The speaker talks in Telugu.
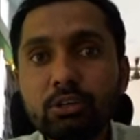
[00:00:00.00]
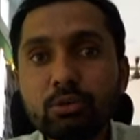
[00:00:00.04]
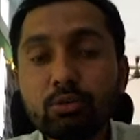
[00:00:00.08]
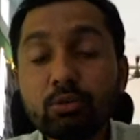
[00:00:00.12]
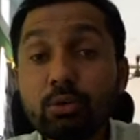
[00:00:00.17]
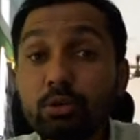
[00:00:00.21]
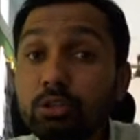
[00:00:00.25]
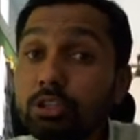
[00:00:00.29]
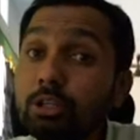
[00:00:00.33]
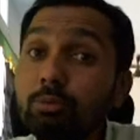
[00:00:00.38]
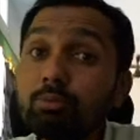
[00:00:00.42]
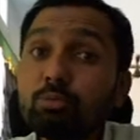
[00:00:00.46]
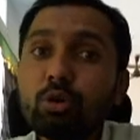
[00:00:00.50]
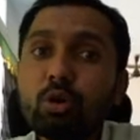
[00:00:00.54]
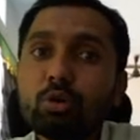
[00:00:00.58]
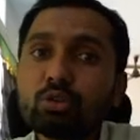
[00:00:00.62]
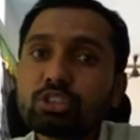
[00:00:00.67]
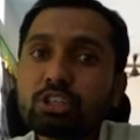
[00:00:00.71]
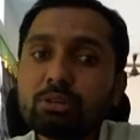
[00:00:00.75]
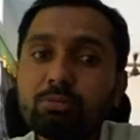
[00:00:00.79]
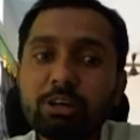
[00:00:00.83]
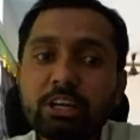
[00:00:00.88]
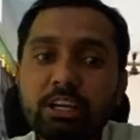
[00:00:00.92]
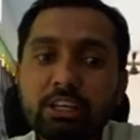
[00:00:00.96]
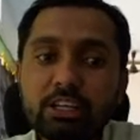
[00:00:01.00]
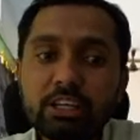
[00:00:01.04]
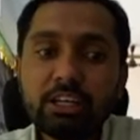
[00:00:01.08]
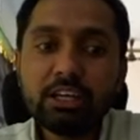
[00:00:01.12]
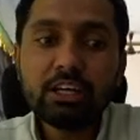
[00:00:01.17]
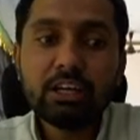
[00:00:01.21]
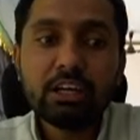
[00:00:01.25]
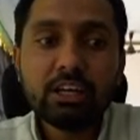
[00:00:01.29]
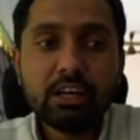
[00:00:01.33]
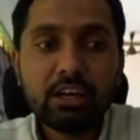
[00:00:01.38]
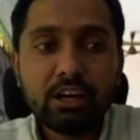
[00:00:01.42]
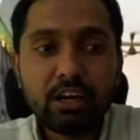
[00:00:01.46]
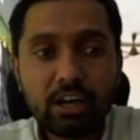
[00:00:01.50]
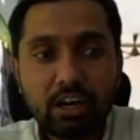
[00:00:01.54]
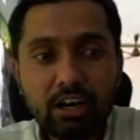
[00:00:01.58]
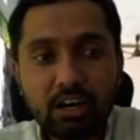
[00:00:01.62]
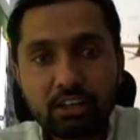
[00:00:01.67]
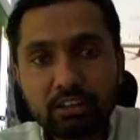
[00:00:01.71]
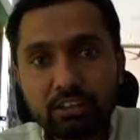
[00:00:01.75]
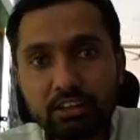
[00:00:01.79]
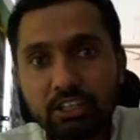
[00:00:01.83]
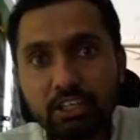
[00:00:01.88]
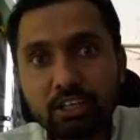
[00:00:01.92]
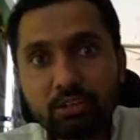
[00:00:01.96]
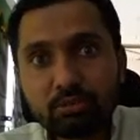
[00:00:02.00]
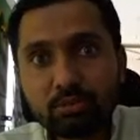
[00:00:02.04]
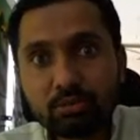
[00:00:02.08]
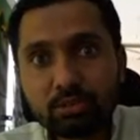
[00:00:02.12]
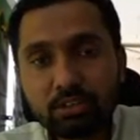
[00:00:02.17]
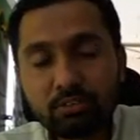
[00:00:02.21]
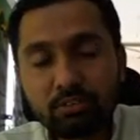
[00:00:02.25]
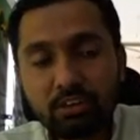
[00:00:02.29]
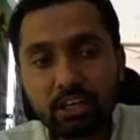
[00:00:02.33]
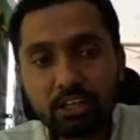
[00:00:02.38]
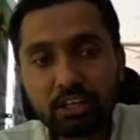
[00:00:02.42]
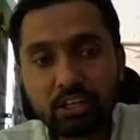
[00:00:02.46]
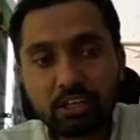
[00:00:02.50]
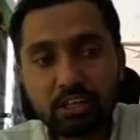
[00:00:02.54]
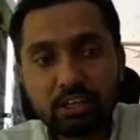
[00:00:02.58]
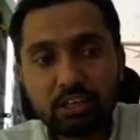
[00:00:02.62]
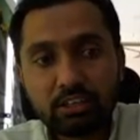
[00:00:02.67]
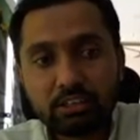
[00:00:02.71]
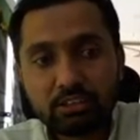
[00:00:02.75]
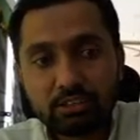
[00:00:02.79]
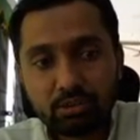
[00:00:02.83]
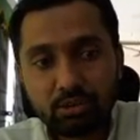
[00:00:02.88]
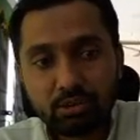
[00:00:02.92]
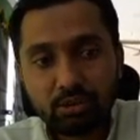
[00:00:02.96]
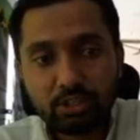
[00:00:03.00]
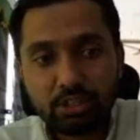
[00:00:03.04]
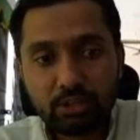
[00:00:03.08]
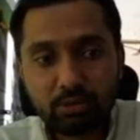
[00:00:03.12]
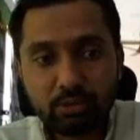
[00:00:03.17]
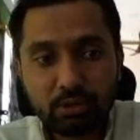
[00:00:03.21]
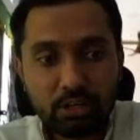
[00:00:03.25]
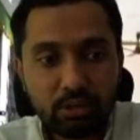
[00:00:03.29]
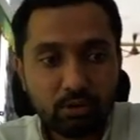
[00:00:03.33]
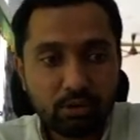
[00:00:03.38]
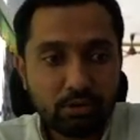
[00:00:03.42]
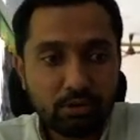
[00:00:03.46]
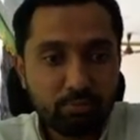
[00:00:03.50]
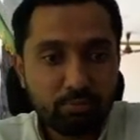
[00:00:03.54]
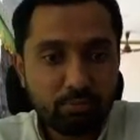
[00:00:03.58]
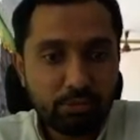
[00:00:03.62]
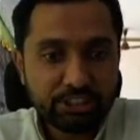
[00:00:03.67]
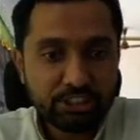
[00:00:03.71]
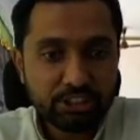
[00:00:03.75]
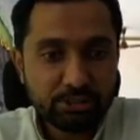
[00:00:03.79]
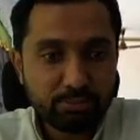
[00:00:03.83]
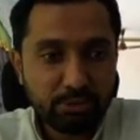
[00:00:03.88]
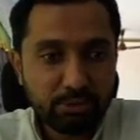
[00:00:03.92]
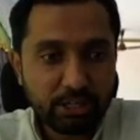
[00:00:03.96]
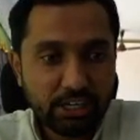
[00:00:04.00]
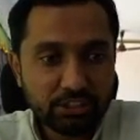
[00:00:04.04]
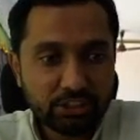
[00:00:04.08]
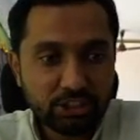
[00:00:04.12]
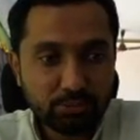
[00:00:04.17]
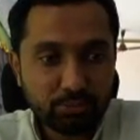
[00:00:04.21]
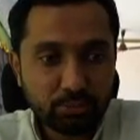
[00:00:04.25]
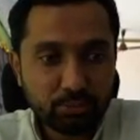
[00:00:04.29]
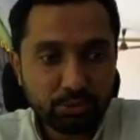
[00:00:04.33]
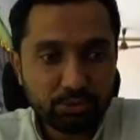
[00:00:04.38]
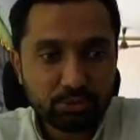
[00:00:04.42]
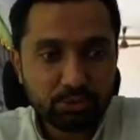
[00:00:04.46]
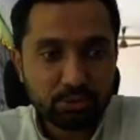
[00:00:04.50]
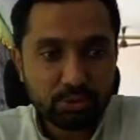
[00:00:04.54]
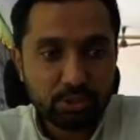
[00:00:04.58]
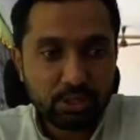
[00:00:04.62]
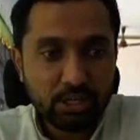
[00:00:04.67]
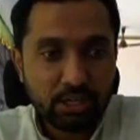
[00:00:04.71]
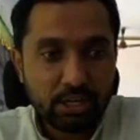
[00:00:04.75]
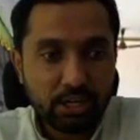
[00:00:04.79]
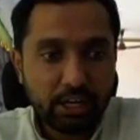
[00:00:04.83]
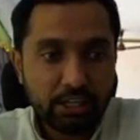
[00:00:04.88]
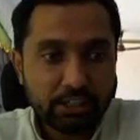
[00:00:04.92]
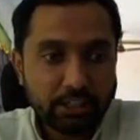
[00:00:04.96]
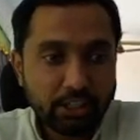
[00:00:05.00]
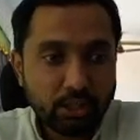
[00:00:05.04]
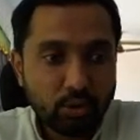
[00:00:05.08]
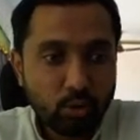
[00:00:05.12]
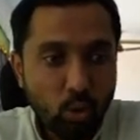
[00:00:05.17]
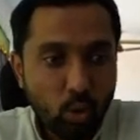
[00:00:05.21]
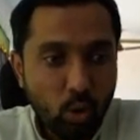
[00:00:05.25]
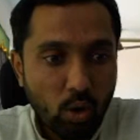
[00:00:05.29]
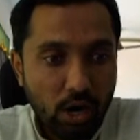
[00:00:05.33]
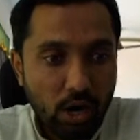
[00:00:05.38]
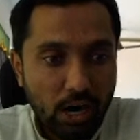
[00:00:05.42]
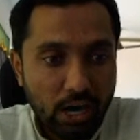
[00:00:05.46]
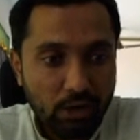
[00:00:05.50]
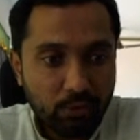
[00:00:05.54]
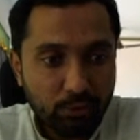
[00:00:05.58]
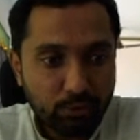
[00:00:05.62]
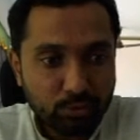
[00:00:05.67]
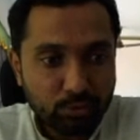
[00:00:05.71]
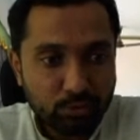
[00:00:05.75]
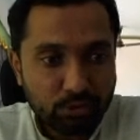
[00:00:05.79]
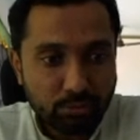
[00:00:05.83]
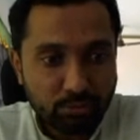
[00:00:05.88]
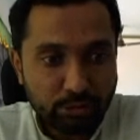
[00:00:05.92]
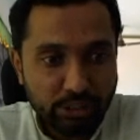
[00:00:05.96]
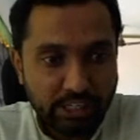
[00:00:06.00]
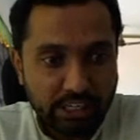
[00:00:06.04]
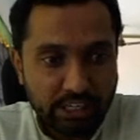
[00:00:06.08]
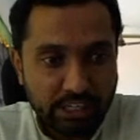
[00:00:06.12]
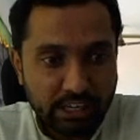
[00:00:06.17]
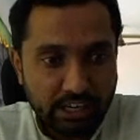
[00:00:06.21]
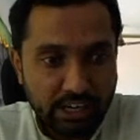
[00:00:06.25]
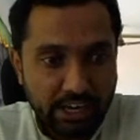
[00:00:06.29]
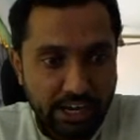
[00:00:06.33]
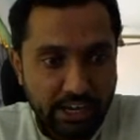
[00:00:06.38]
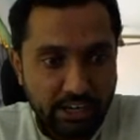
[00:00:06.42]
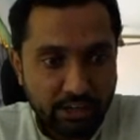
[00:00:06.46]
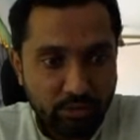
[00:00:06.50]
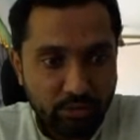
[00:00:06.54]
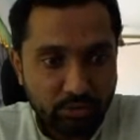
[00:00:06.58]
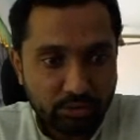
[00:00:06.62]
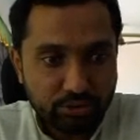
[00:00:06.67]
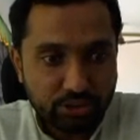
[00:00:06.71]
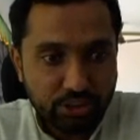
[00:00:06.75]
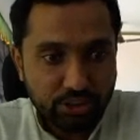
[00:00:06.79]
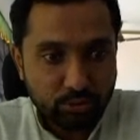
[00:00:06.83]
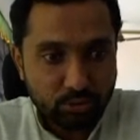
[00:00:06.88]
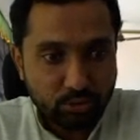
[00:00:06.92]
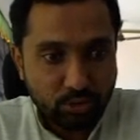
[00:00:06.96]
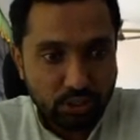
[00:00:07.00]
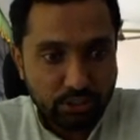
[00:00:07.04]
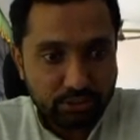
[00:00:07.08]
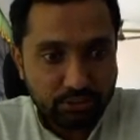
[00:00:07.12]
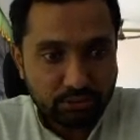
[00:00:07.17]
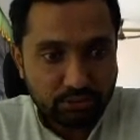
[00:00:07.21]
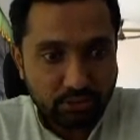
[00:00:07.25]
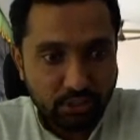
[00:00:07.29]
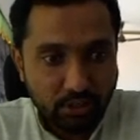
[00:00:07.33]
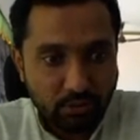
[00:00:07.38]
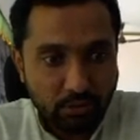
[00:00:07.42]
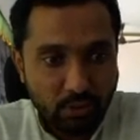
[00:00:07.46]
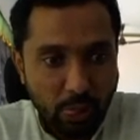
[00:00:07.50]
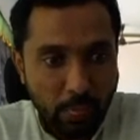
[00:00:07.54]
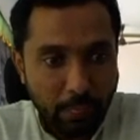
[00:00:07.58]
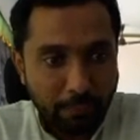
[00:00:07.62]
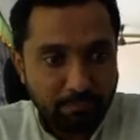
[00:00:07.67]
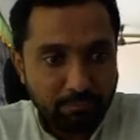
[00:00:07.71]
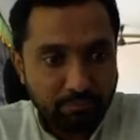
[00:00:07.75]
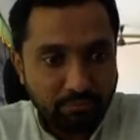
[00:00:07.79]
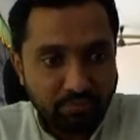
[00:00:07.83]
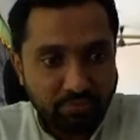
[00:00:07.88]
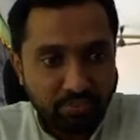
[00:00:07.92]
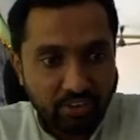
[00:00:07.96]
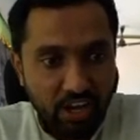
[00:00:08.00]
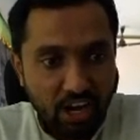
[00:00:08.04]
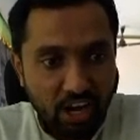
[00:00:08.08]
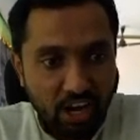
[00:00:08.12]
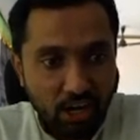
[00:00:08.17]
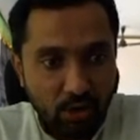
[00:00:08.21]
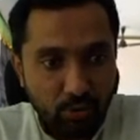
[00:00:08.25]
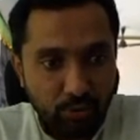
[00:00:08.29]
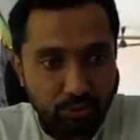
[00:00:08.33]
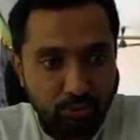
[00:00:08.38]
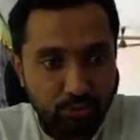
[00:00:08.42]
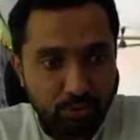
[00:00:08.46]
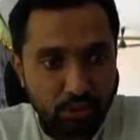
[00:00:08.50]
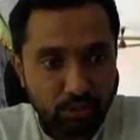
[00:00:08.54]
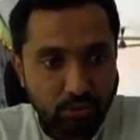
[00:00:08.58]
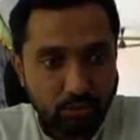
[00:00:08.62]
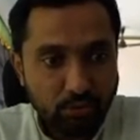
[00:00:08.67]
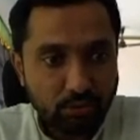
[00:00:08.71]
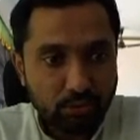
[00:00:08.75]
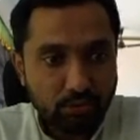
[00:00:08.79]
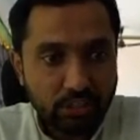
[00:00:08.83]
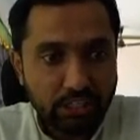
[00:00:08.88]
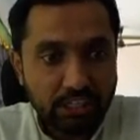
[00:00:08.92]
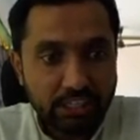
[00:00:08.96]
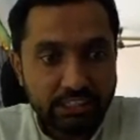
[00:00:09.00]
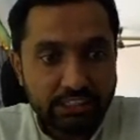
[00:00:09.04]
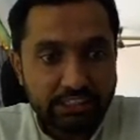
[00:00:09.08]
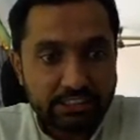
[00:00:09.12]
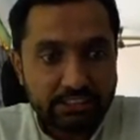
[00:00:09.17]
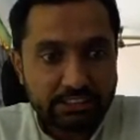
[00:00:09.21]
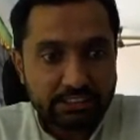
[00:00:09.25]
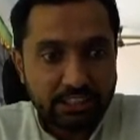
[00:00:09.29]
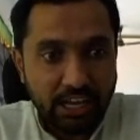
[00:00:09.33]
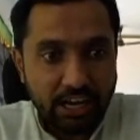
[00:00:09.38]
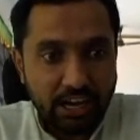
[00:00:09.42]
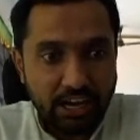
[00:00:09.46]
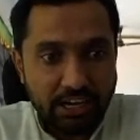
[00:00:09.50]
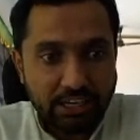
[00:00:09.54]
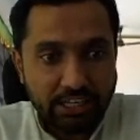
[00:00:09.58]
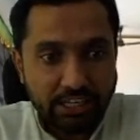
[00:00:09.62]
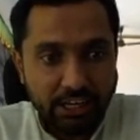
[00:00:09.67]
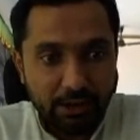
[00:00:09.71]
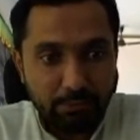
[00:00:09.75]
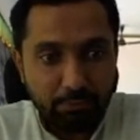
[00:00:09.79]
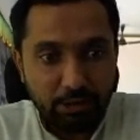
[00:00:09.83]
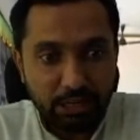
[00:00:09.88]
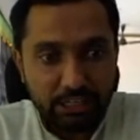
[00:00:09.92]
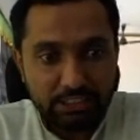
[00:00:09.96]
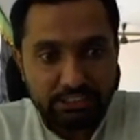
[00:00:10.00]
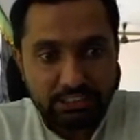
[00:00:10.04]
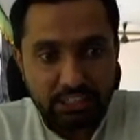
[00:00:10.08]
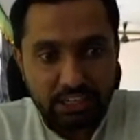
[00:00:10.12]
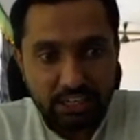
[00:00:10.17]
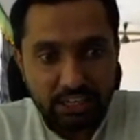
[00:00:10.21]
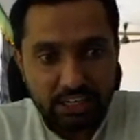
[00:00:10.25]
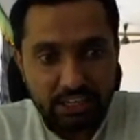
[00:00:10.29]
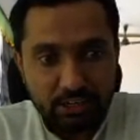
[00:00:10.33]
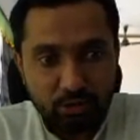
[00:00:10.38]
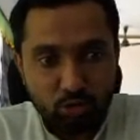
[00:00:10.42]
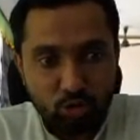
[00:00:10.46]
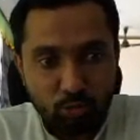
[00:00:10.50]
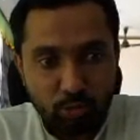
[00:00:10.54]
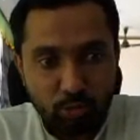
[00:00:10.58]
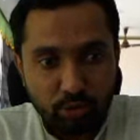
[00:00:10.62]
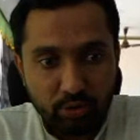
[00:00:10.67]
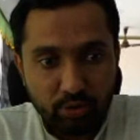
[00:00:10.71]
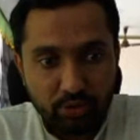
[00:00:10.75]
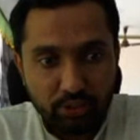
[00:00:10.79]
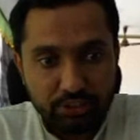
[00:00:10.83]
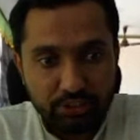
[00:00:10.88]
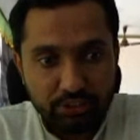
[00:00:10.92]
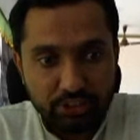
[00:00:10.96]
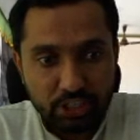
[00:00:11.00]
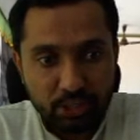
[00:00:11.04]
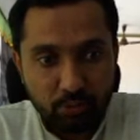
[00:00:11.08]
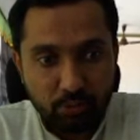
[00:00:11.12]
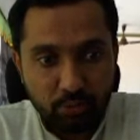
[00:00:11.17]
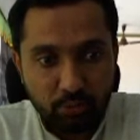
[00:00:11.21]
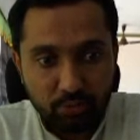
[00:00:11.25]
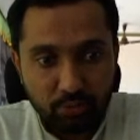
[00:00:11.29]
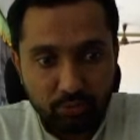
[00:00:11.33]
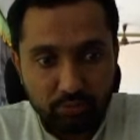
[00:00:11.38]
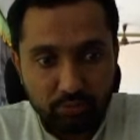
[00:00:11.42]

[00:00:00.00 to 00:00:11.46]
గుర్తింపు అవసరం అనేది అక్కడ తీరుతుంది వాడికి సో ఇది కూడా ఒక మంచి పని అని చెప్పొచ్చు అయితే ఇంకో ఆరవ సూత్రం నేను ఇక్కడ రాయలేదు చేత్తో రాస్తున్నాను ఆరవ సూత్రం కూడా ఉంది స్థానిక పరిసరాలని ఉపయోగించడము